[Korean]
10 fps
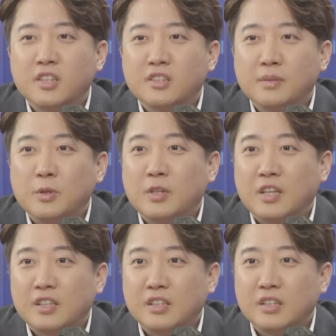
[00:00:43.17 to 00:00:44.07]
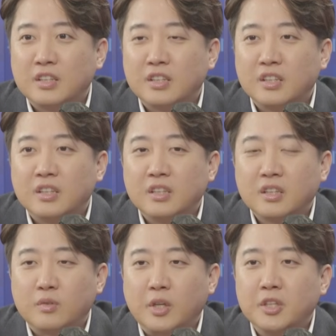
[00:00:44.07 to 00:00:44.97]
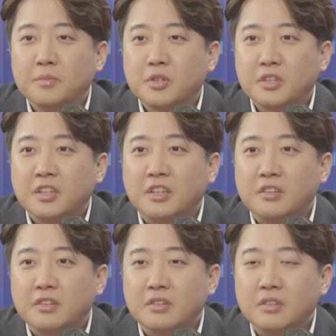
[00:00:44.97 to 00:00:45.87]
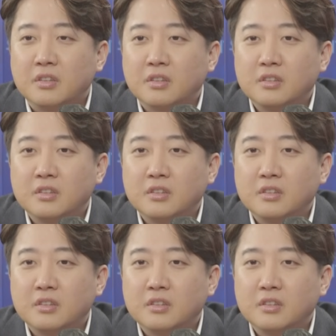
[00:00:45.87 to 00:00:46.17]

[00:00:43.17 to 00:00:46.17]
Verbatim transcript: 있어야 평가할 텐데 음. 그냥 관념적인 얘기거든요.